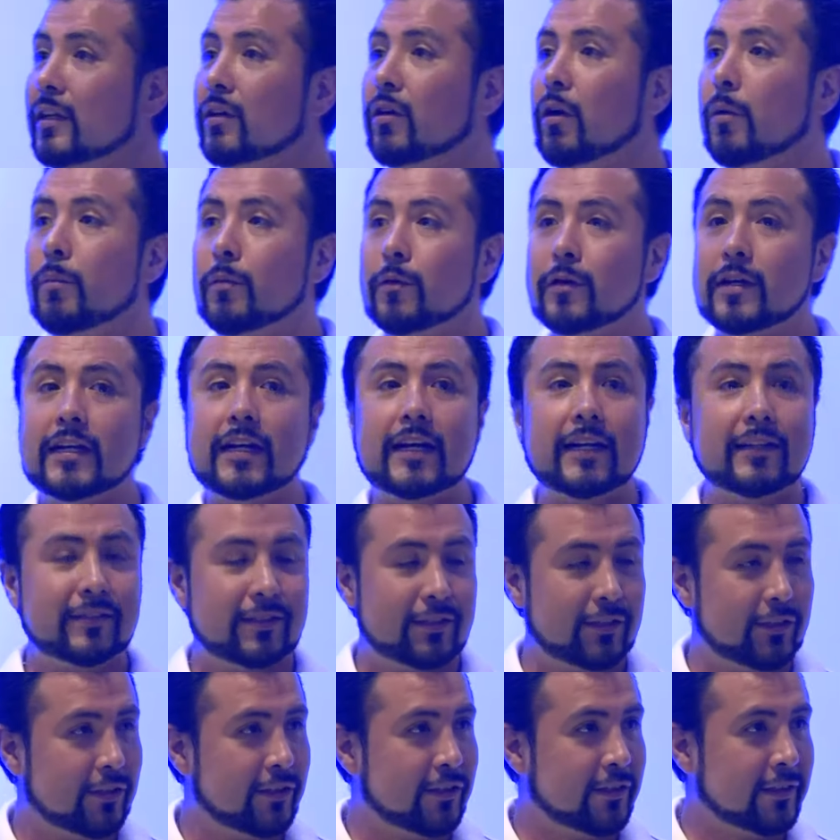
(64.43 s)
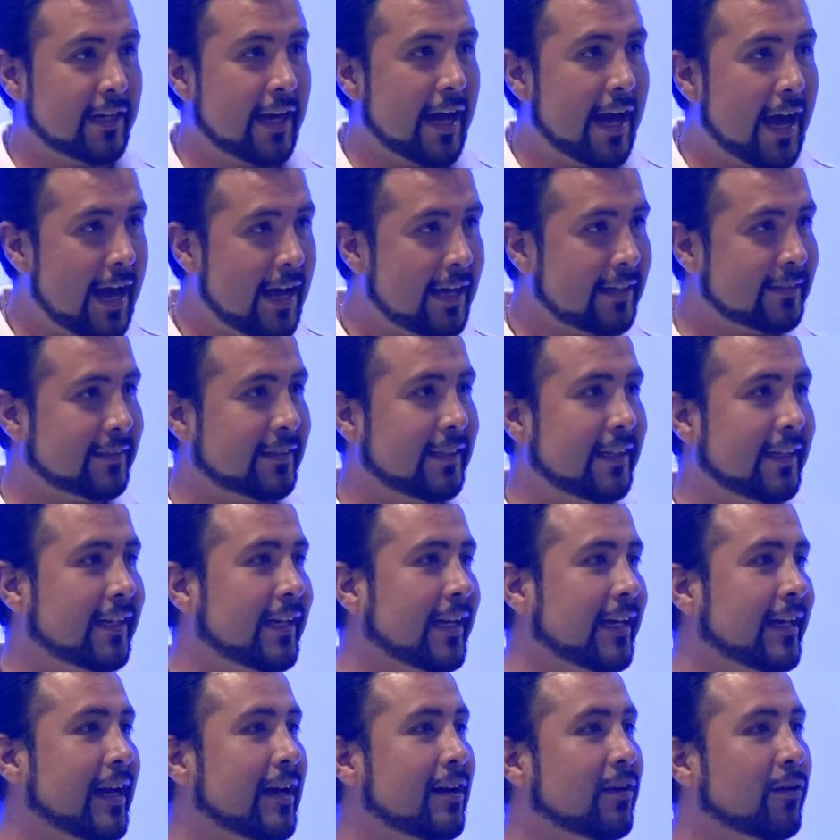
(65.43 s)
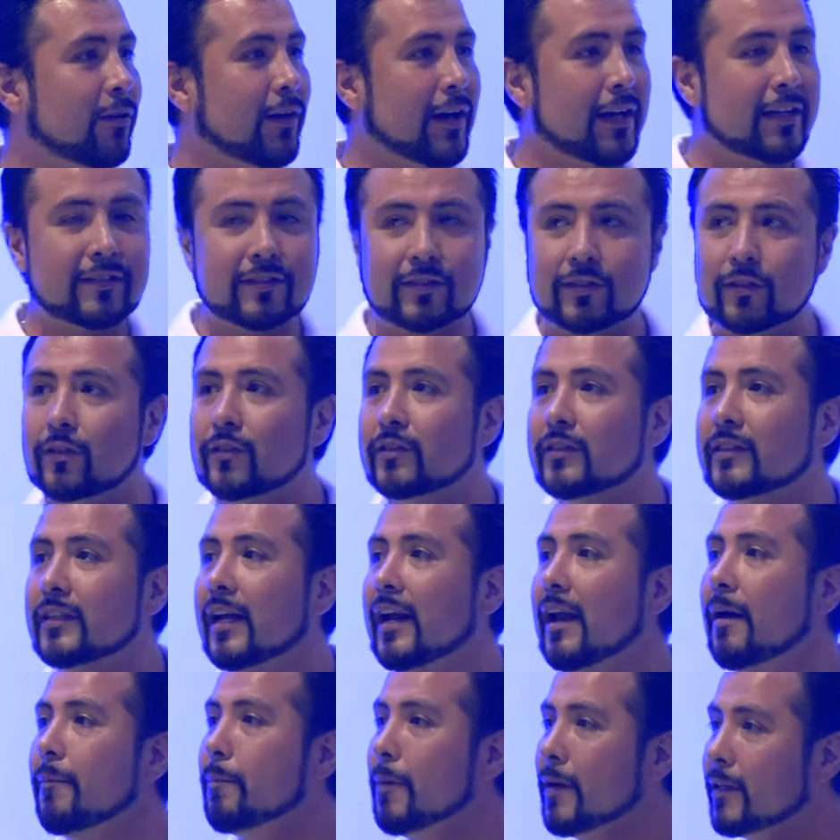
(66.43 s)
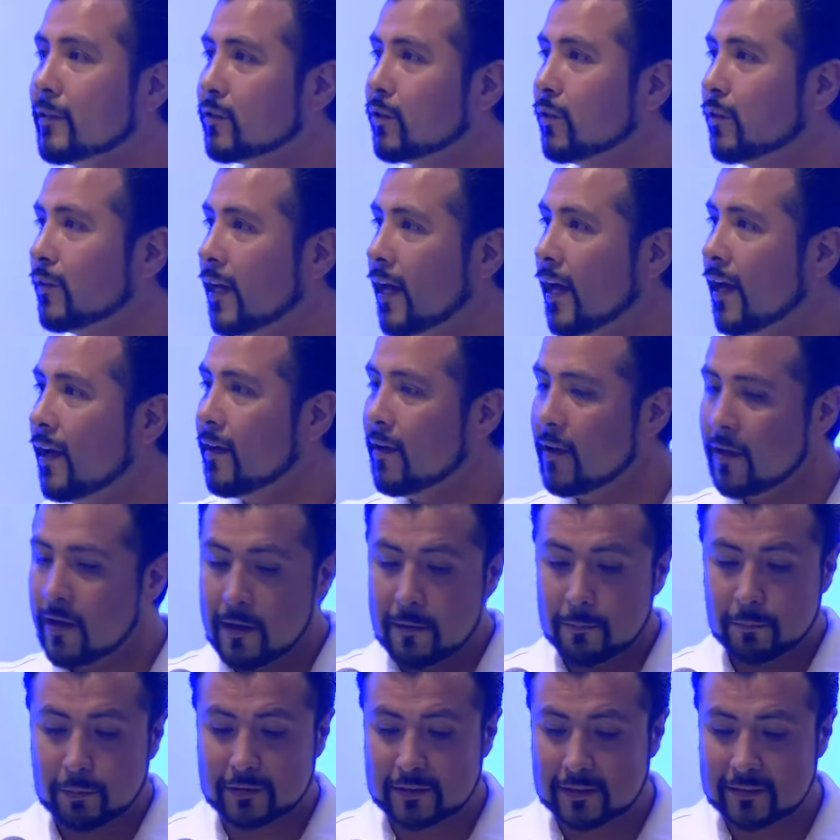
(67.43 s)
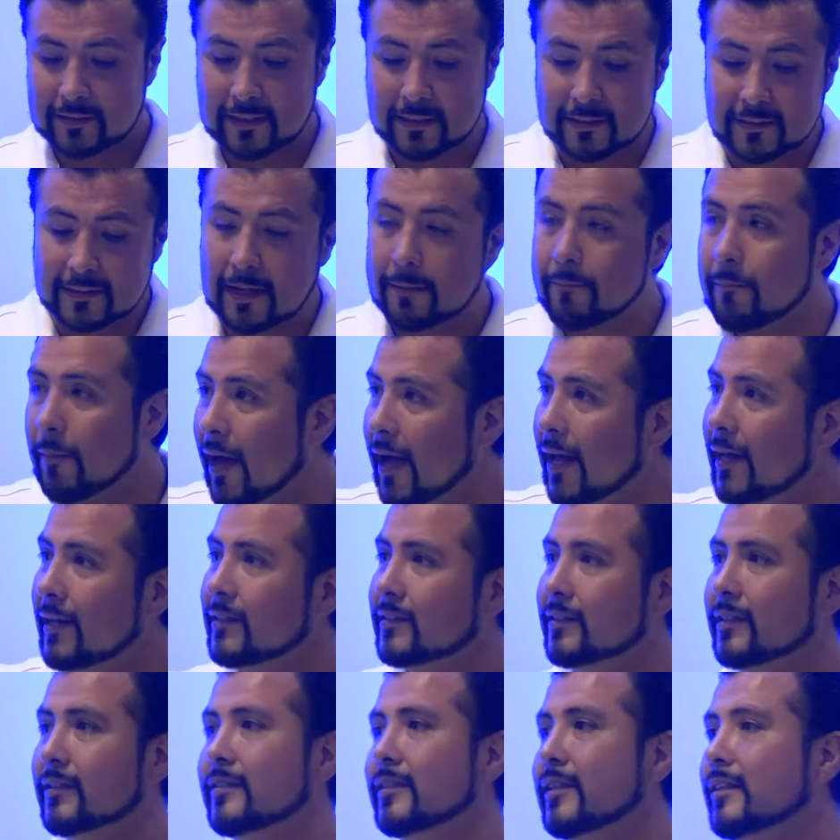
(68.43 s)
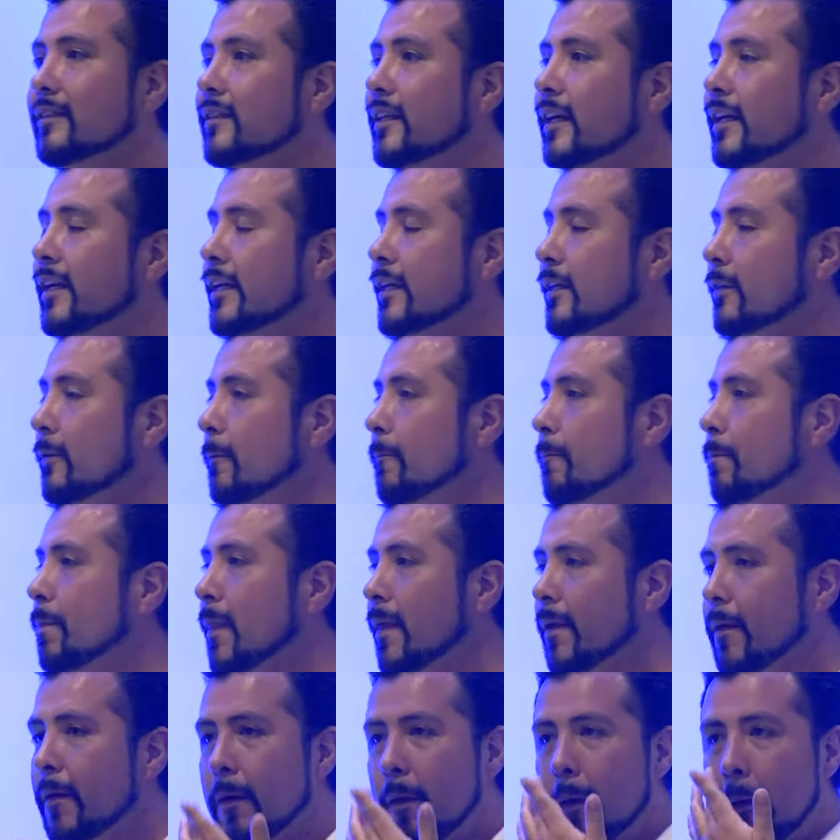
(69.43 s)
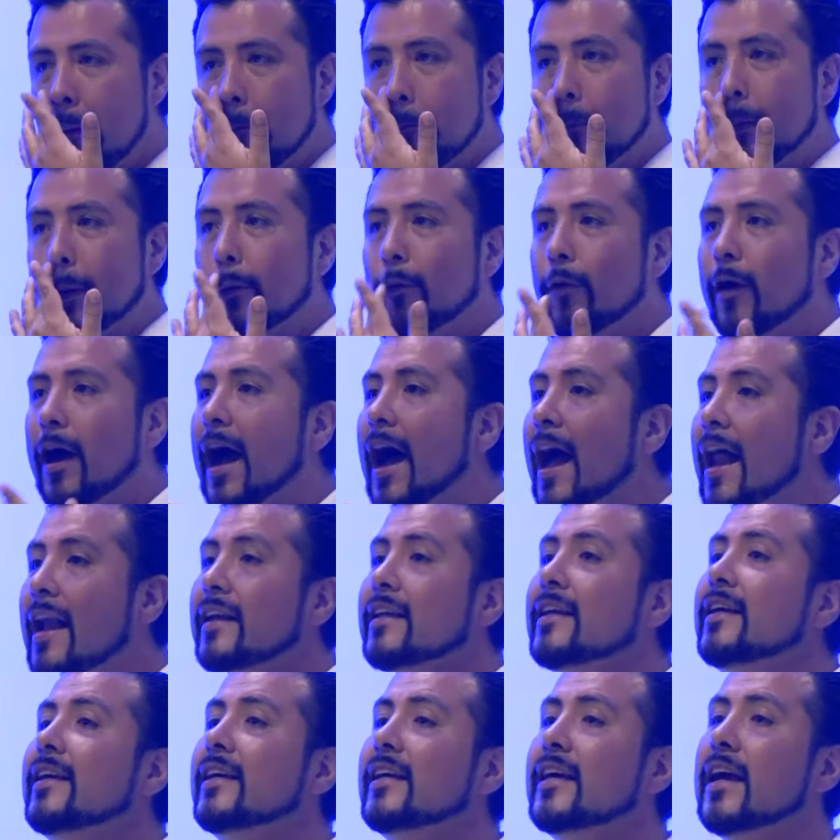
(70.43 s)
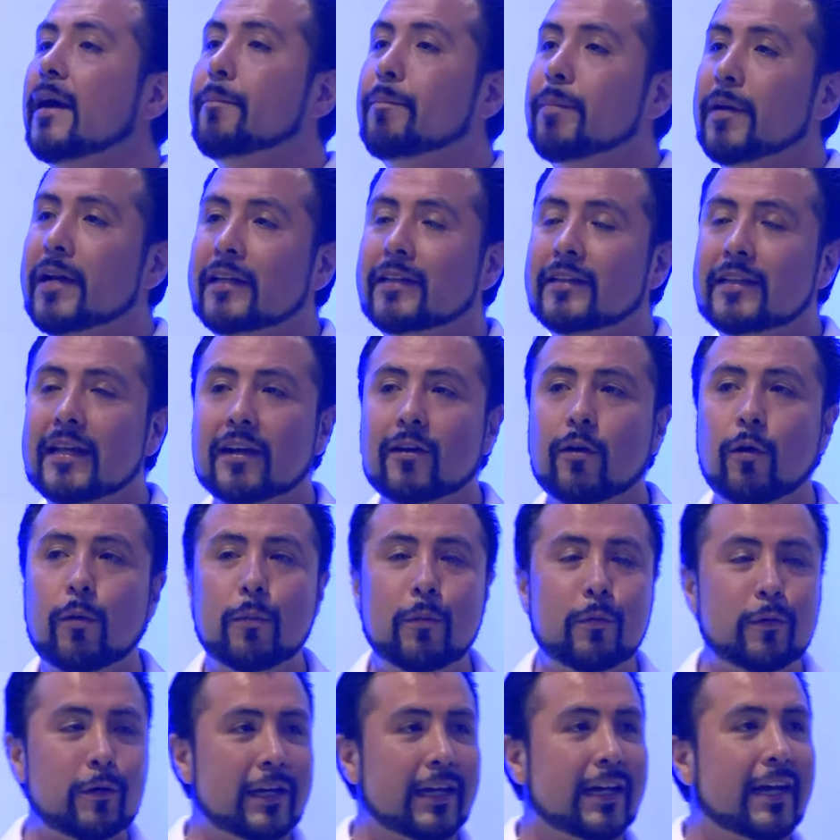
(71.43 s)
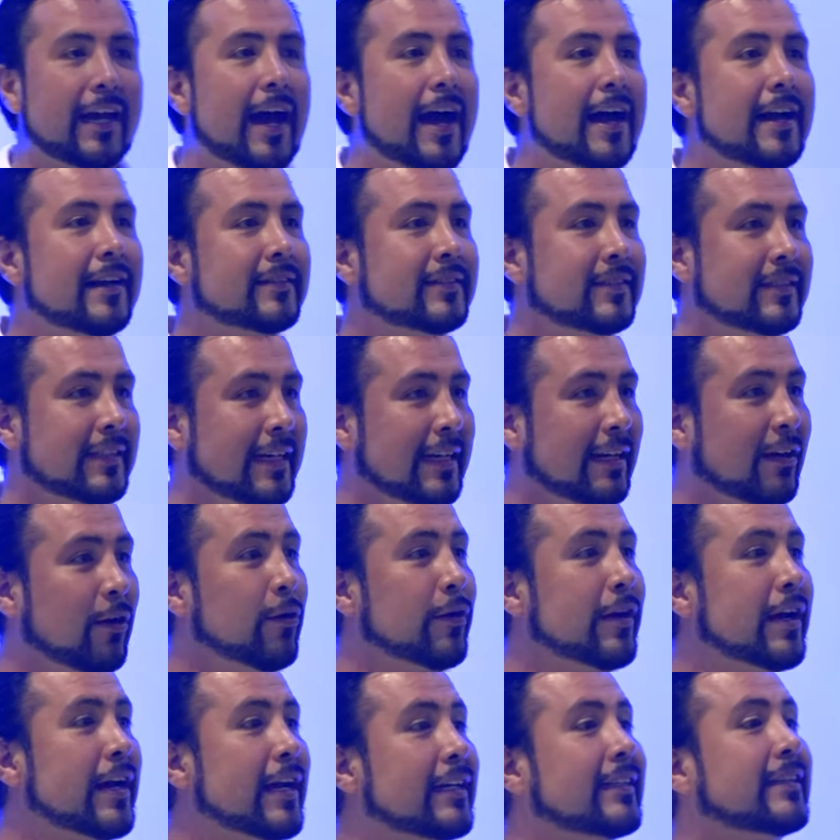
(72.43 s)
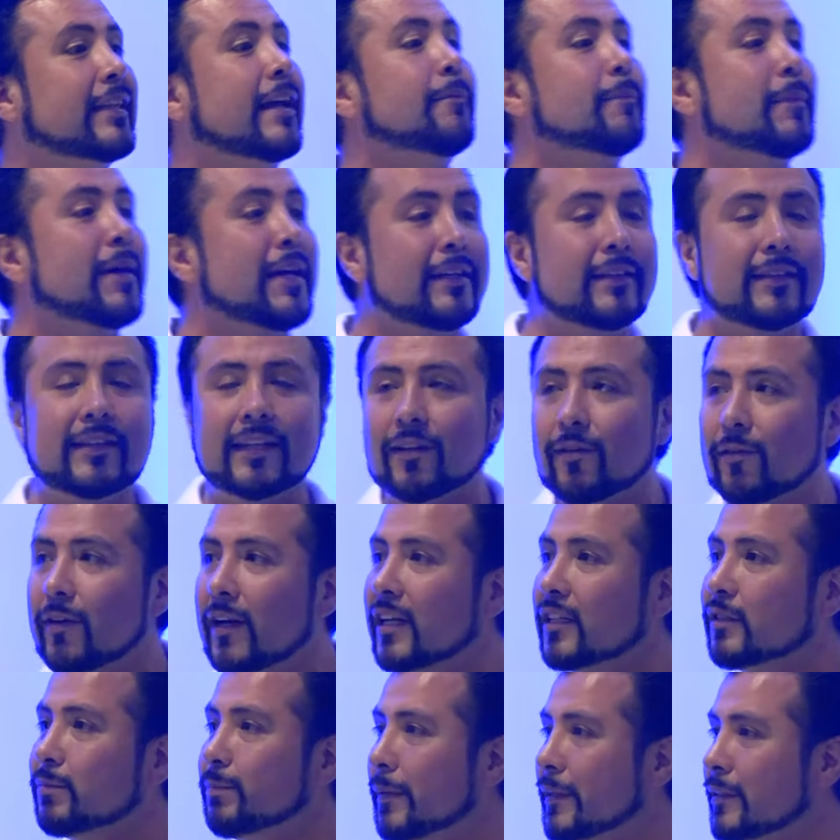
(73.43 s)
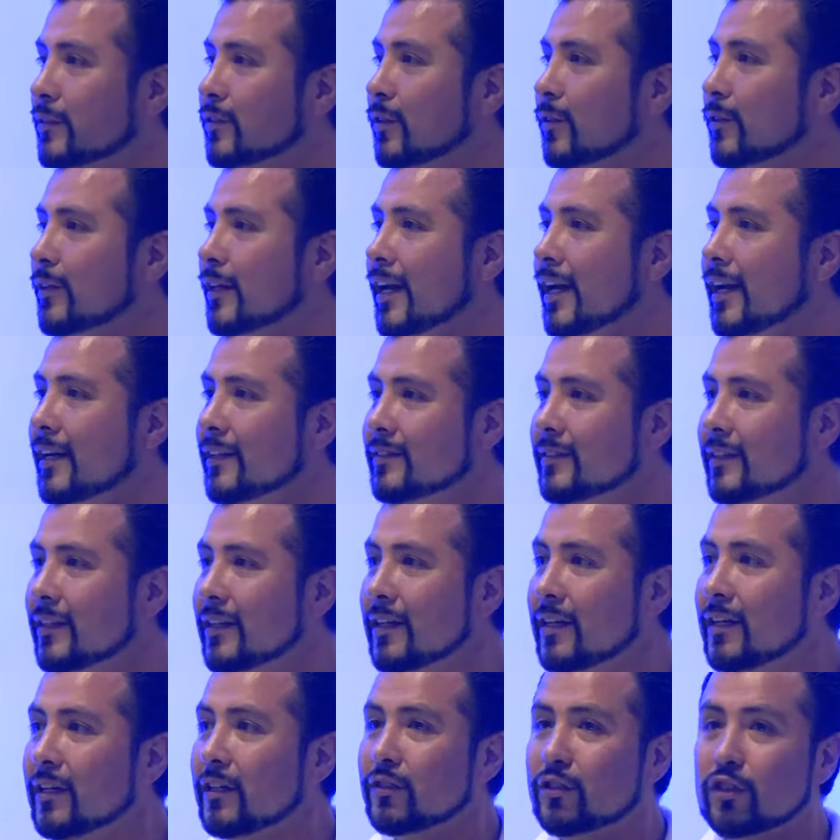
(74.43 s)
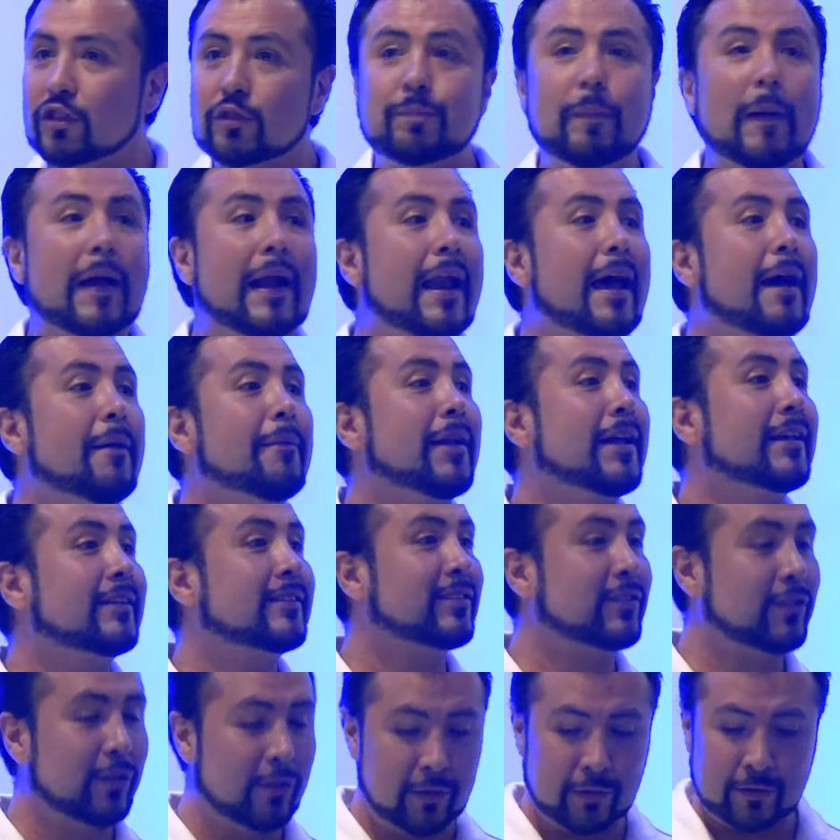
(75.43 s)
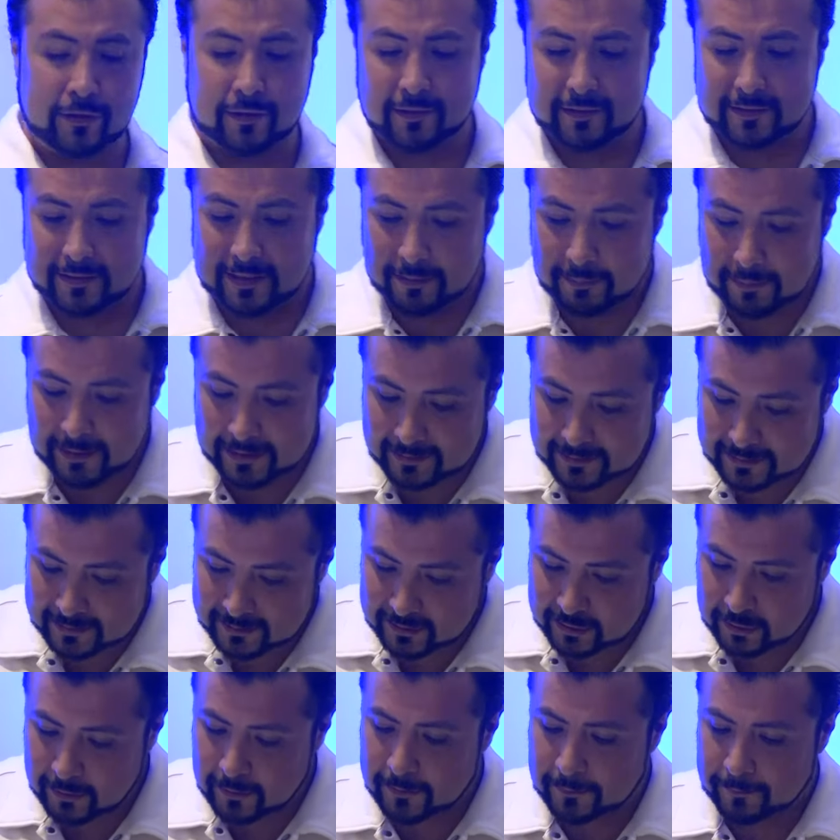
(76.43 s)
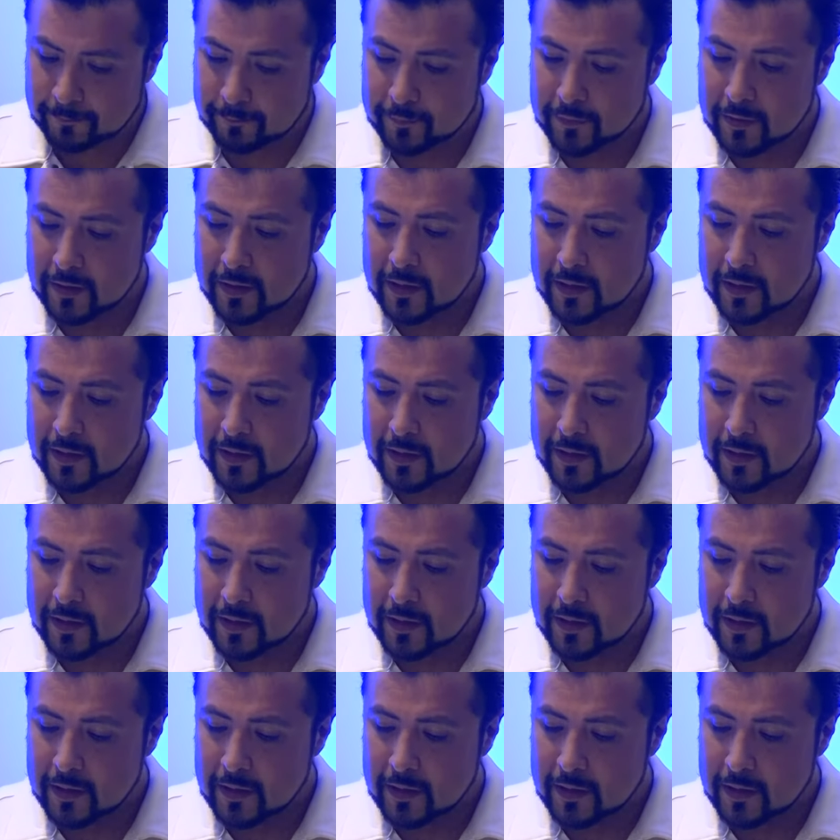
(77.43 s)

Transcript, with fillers: de comunicación hace que en el corazón de la persona pues se sienta mal y se sienta herido. Pero alguien que aprende a comunicarse correctamente con las personas, sus palabras son de bendición.